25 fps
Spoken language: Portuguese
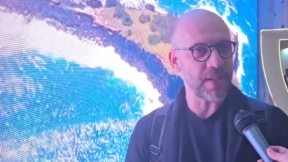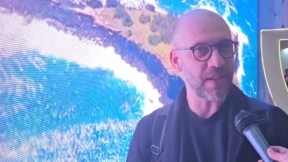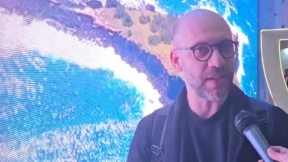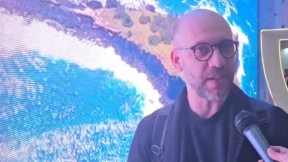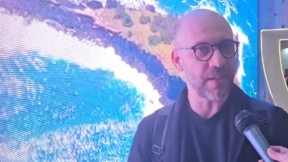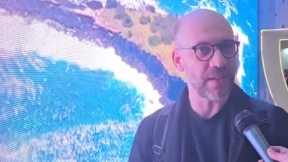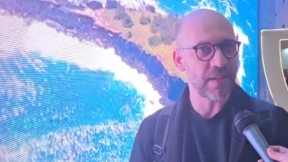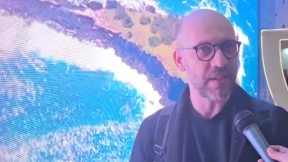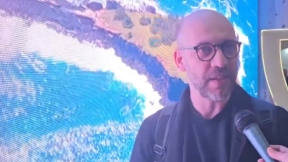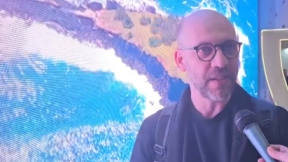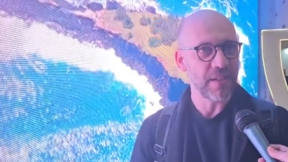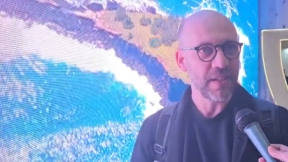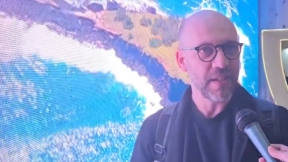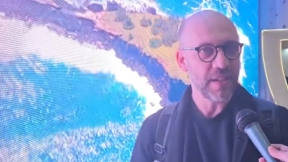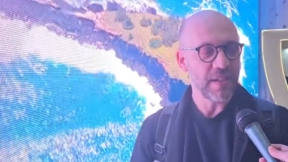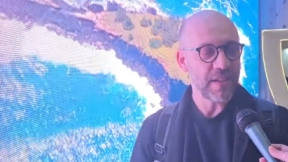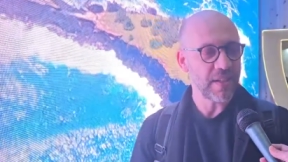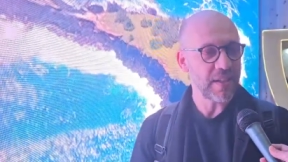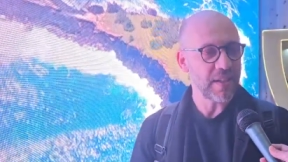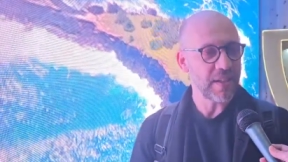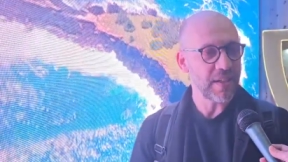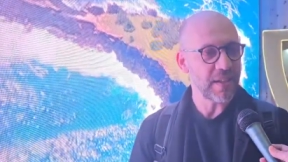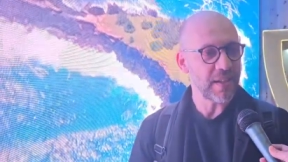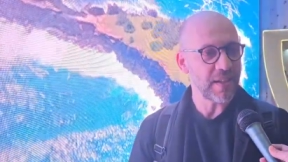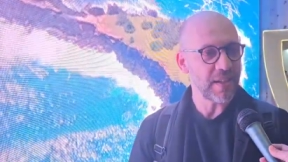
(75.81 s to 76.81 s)

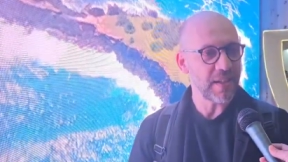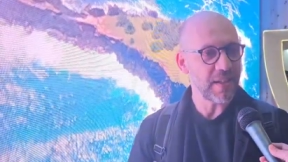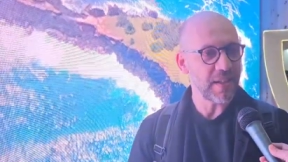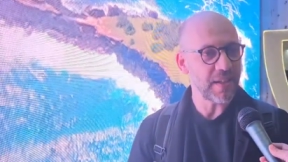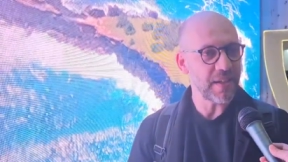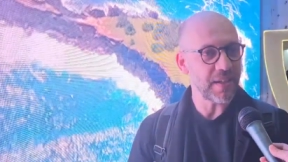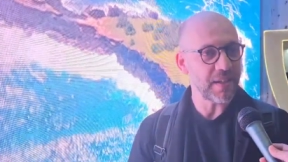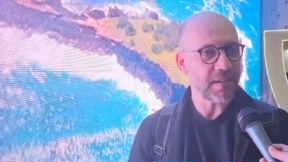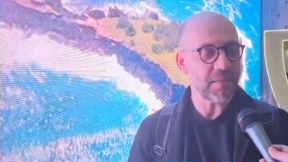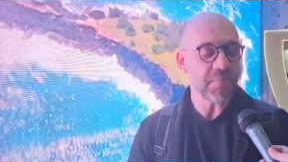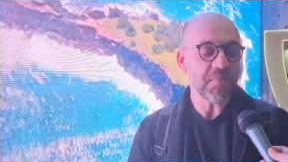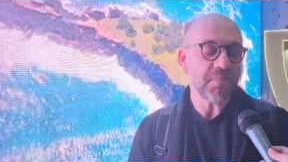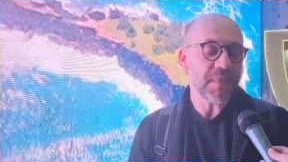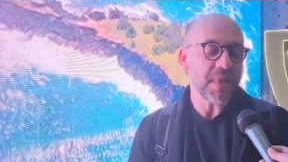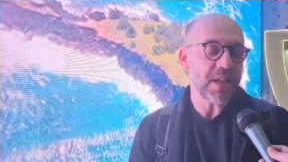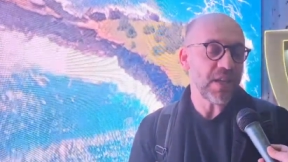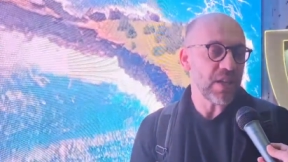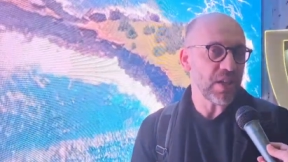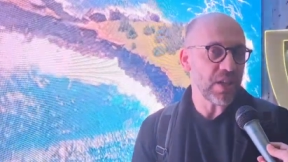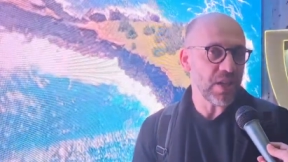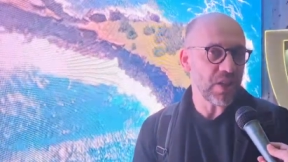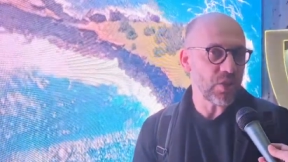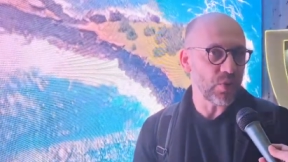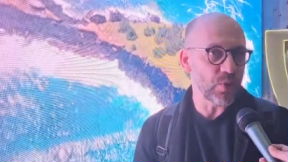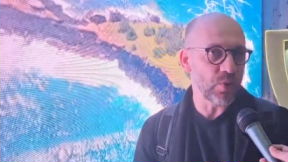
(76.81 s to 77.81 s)
Uh,
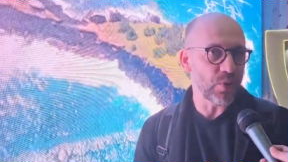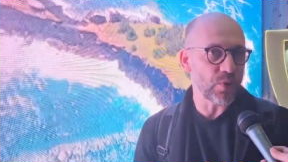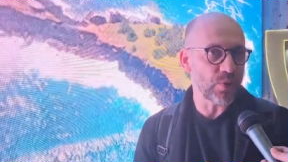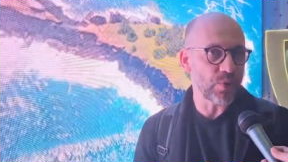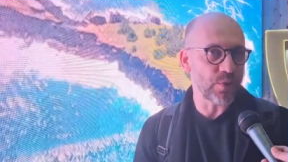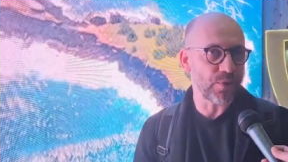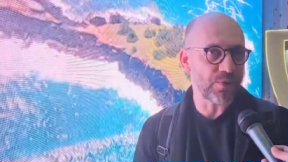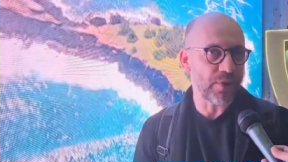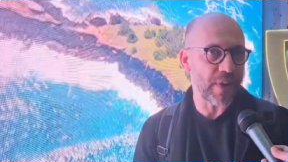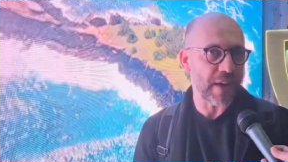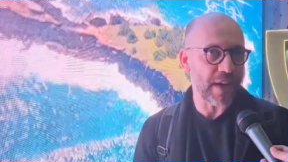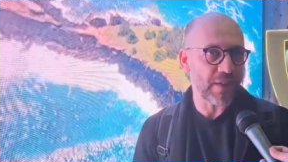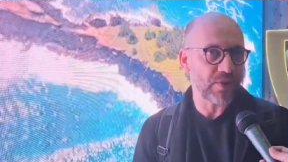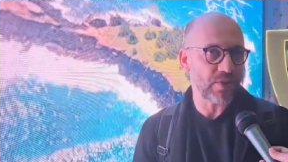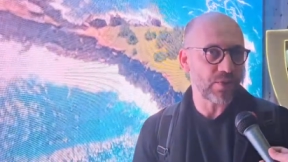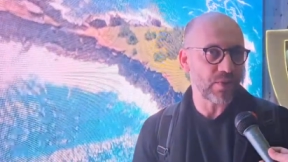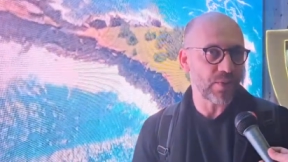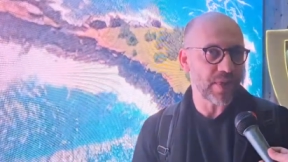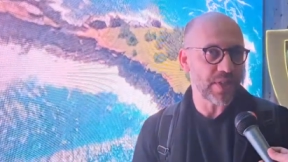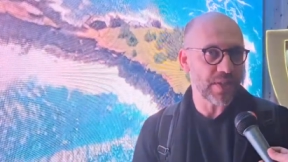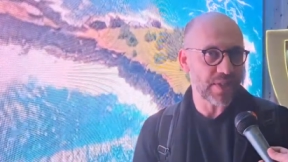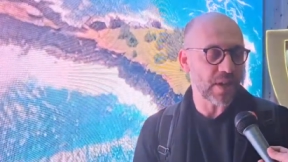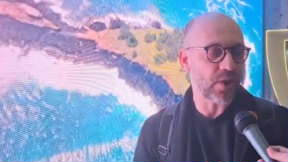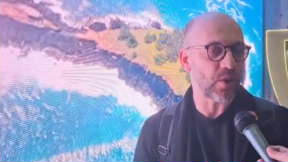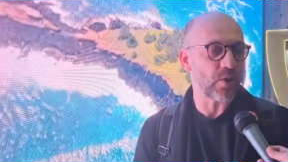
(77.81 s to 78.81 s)
e, e no, no, facto,
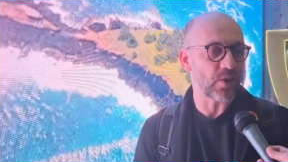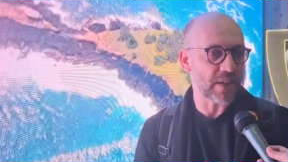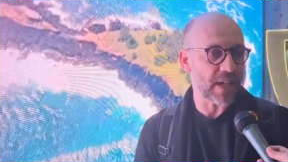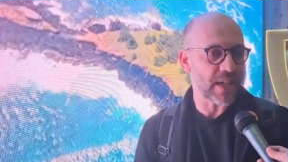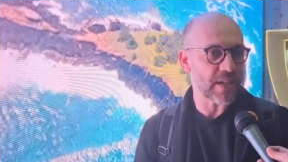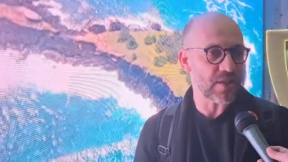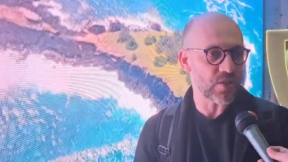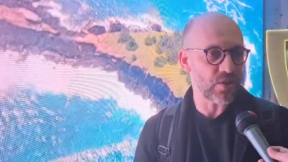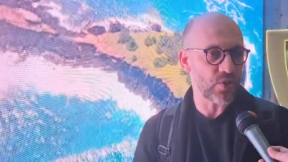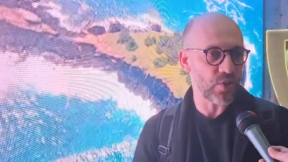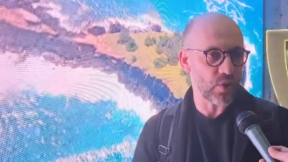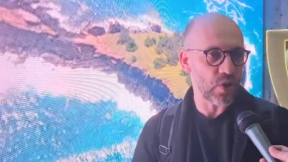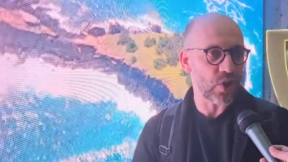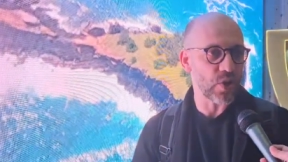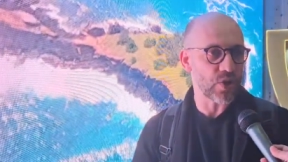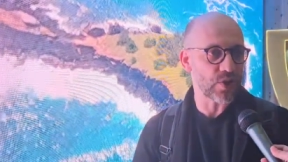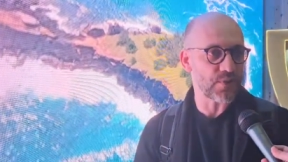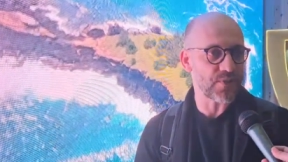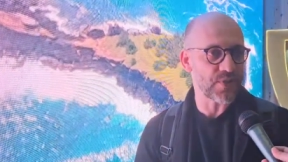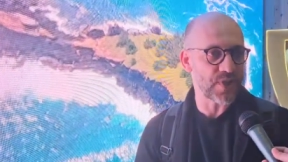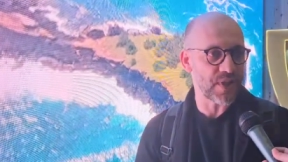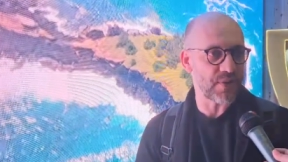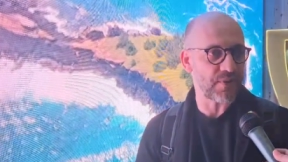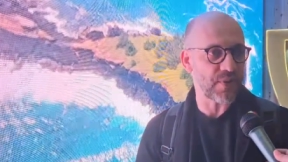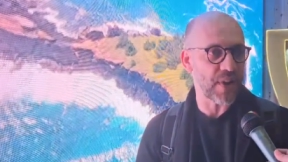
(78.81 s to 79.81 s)
isso acontece no nosso
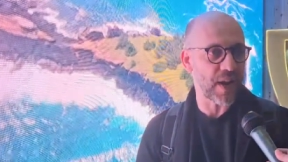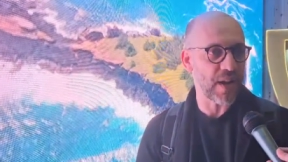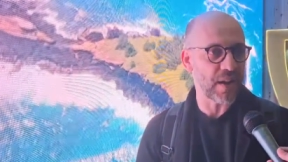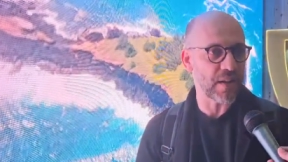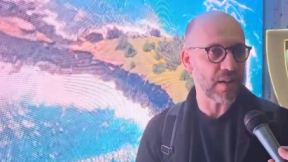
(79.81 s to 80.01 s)
festival,